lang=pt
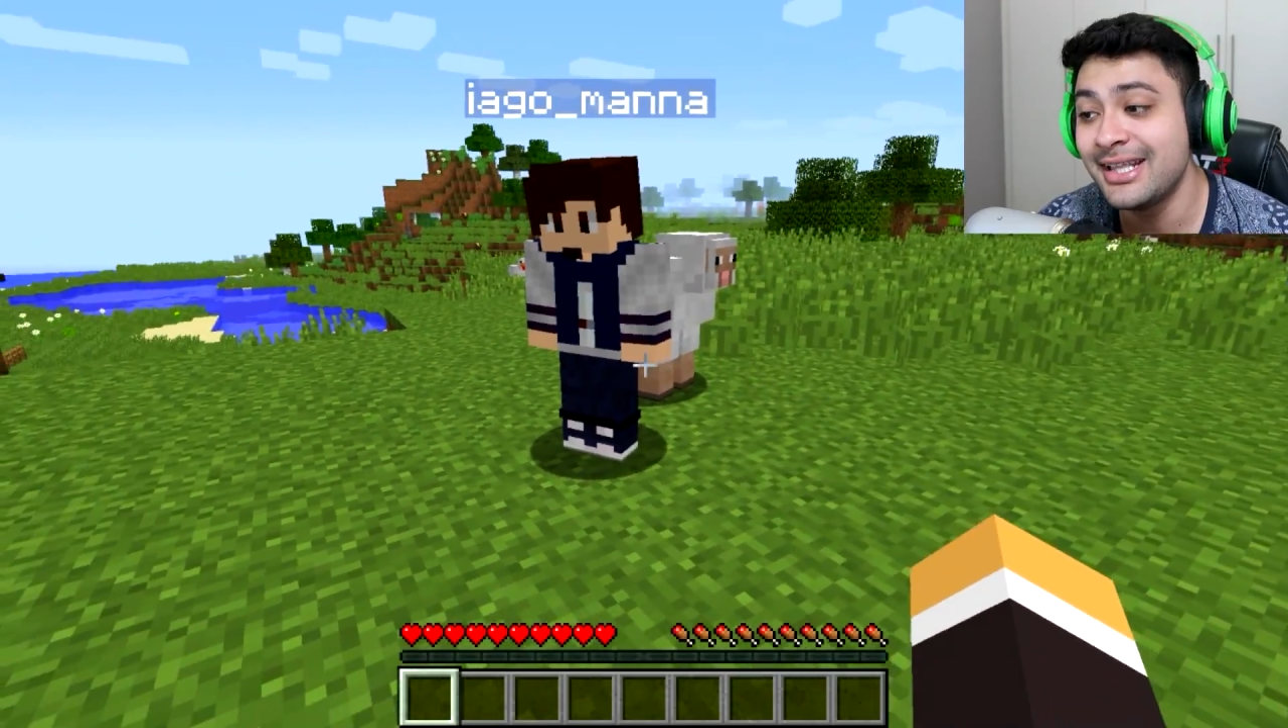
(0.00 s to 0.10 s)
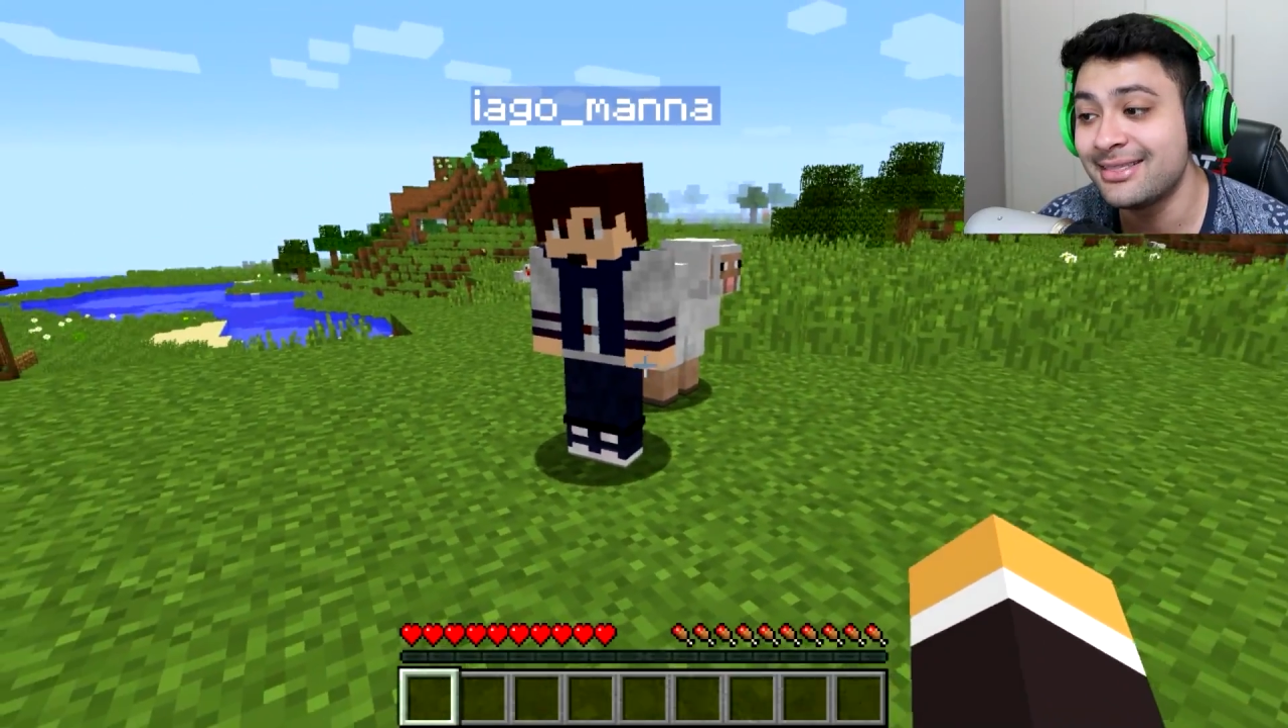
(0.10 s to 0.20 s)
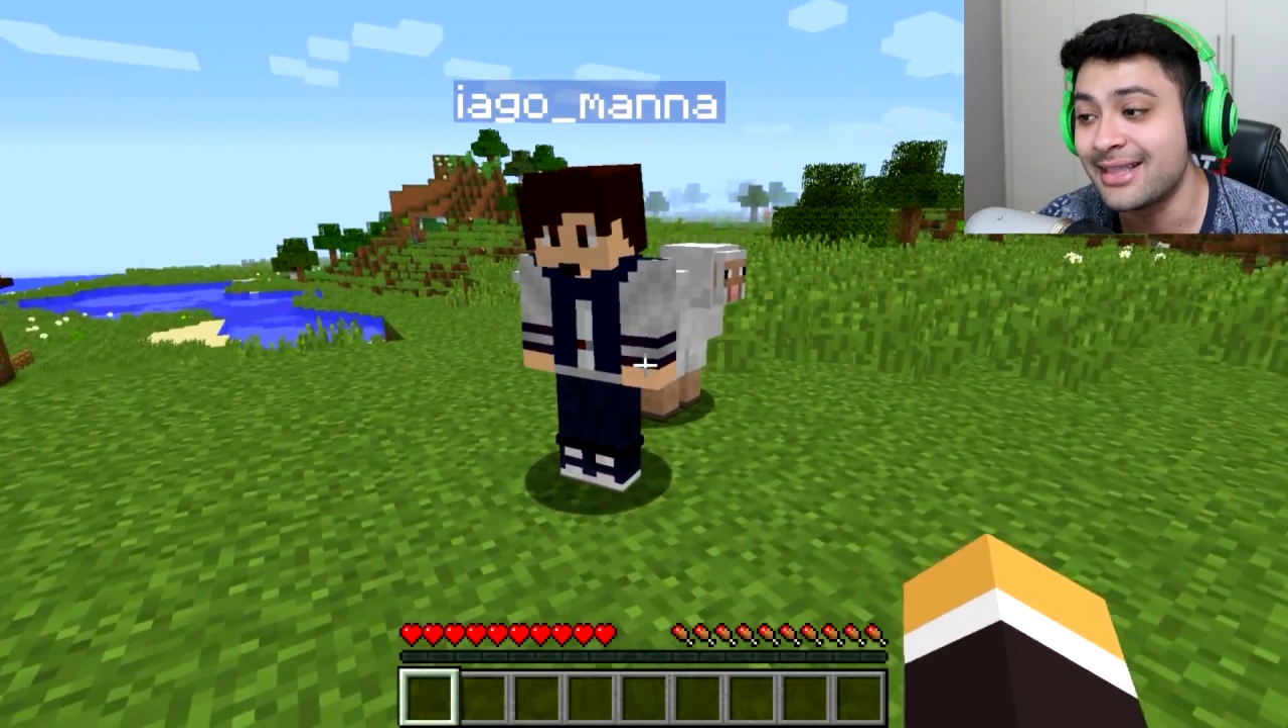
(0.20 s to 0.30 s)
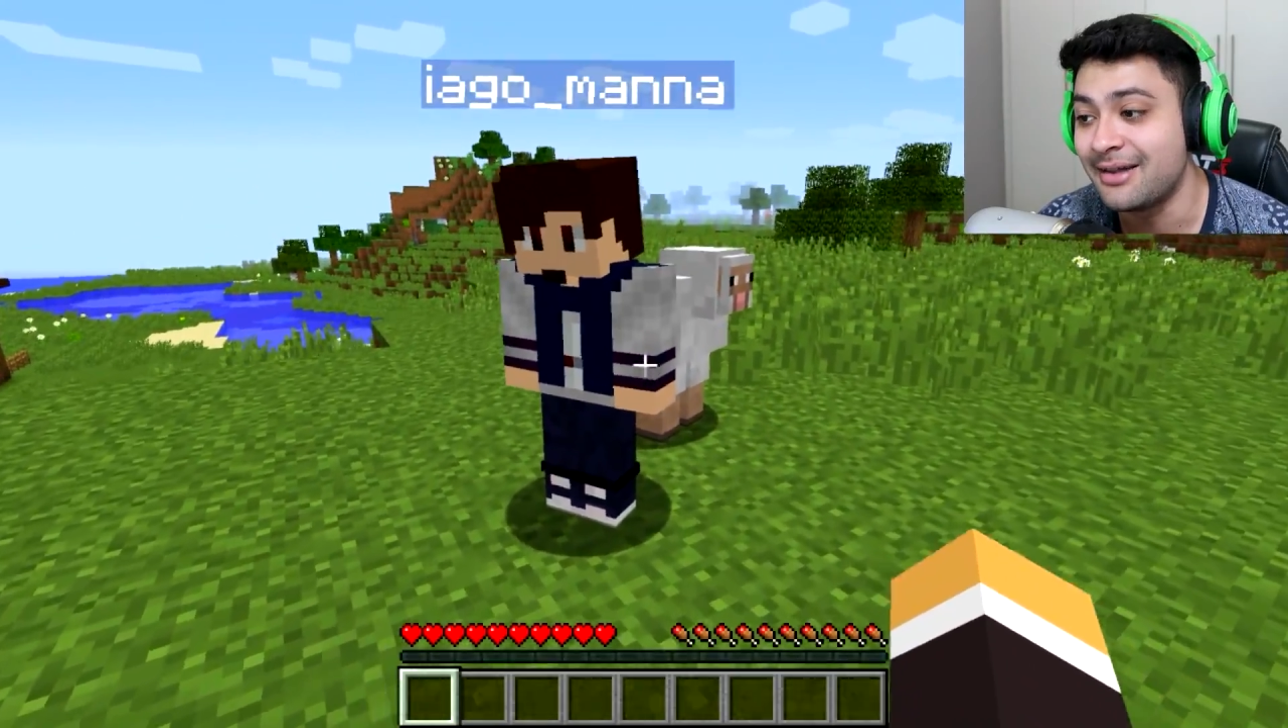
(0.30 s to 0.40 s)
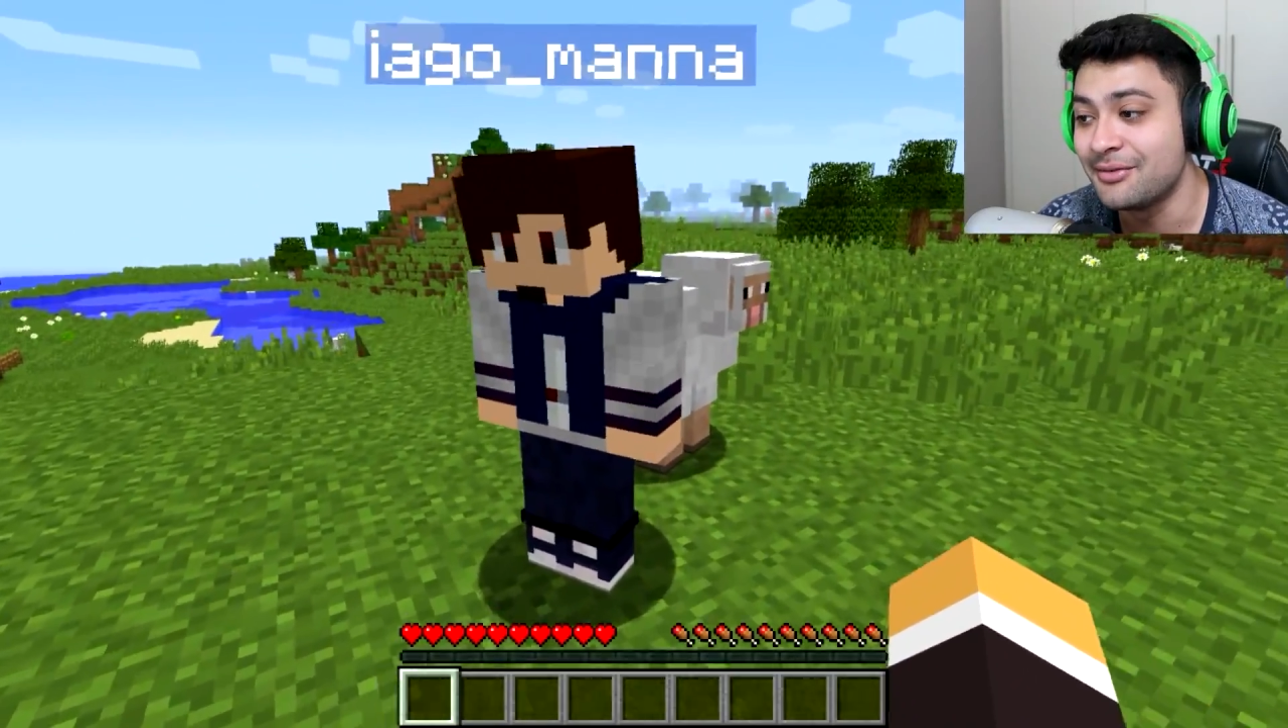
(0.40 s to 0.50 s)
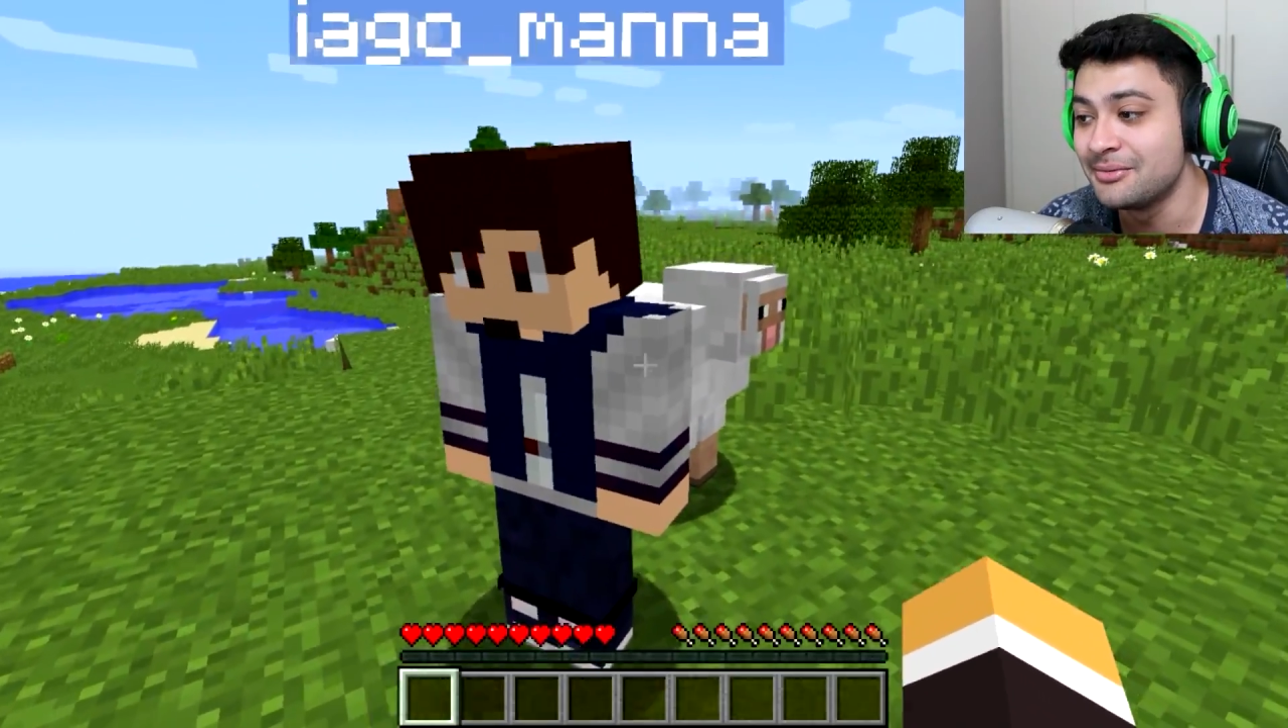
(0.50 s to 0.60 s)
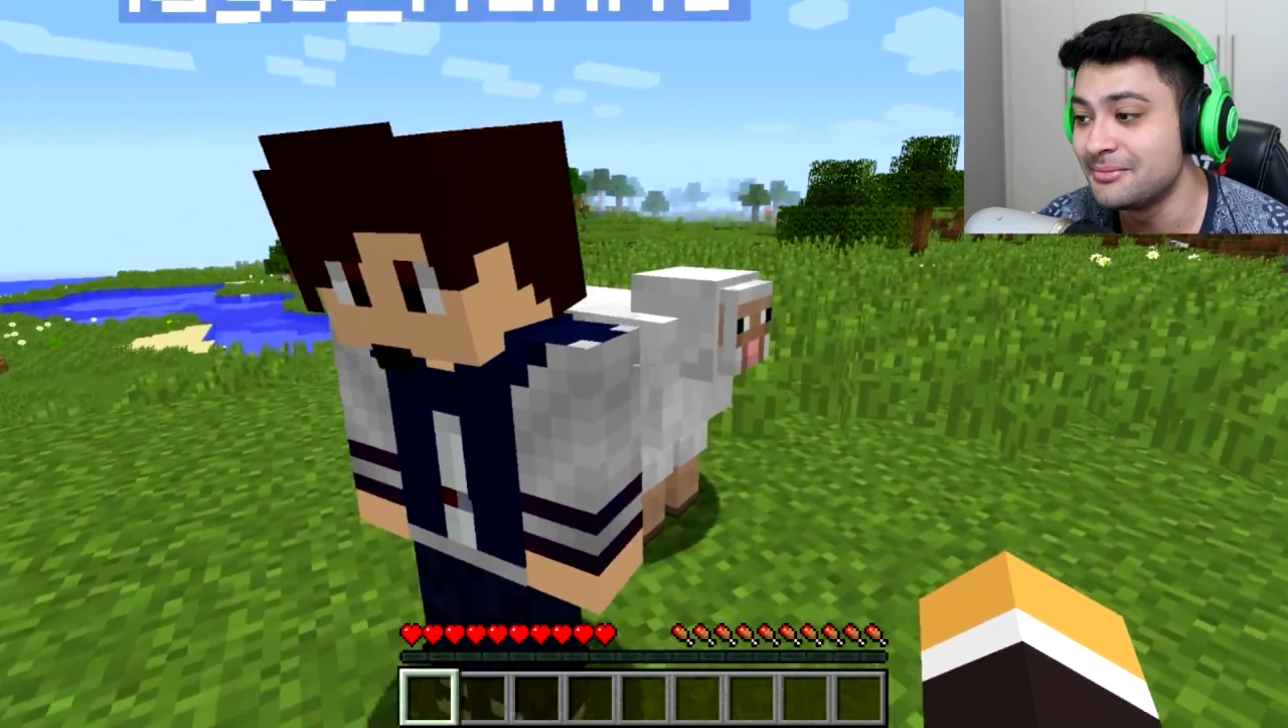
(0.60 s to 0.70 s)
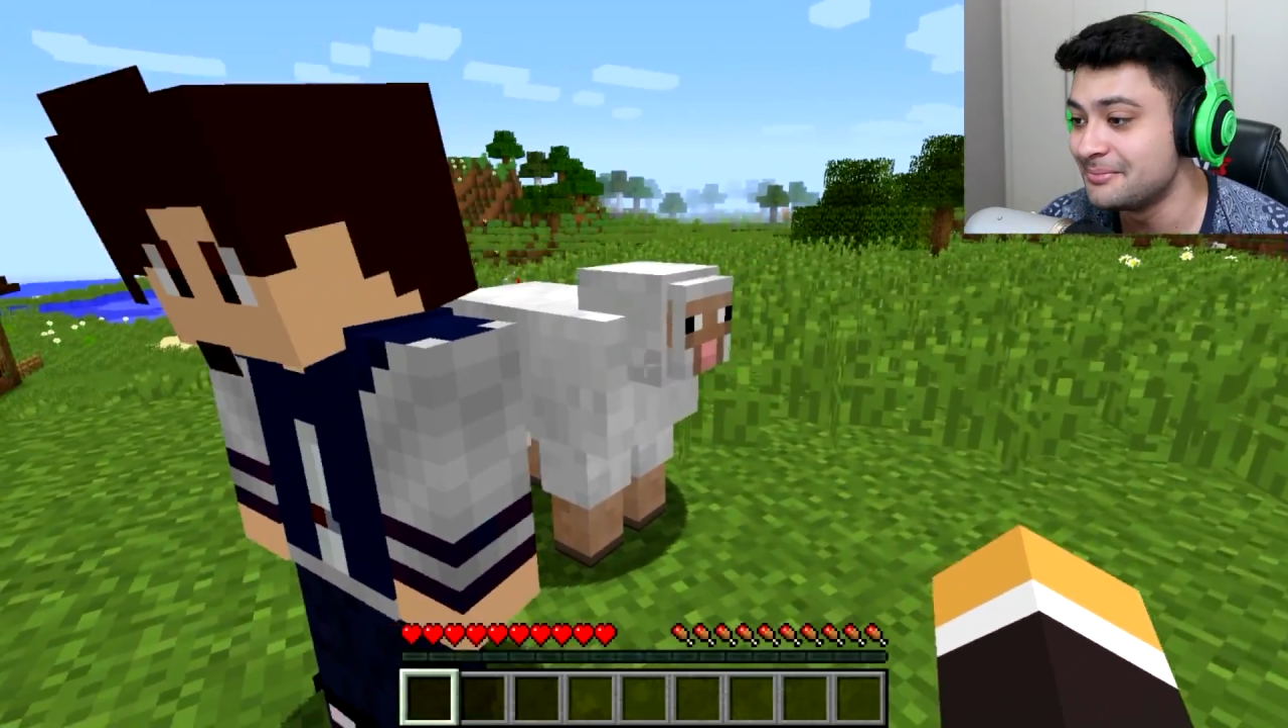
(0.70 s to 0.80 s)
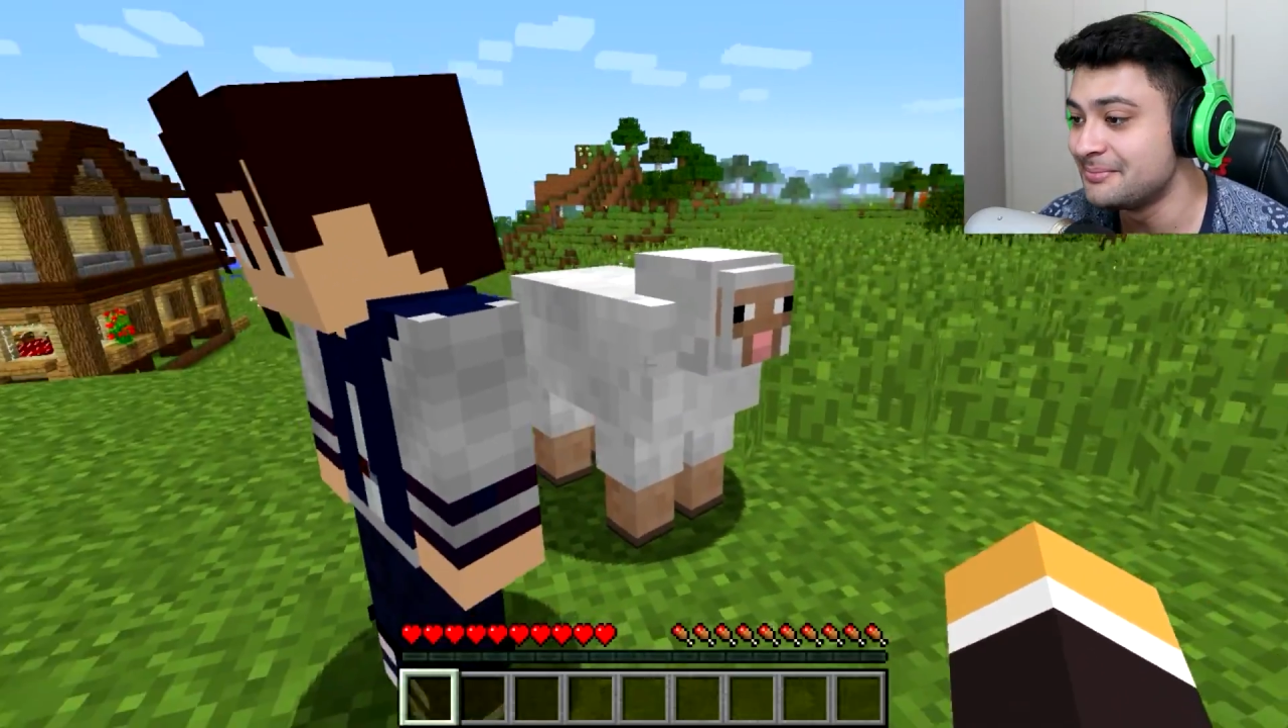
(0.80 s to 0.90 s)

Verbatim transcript: tentar, viu?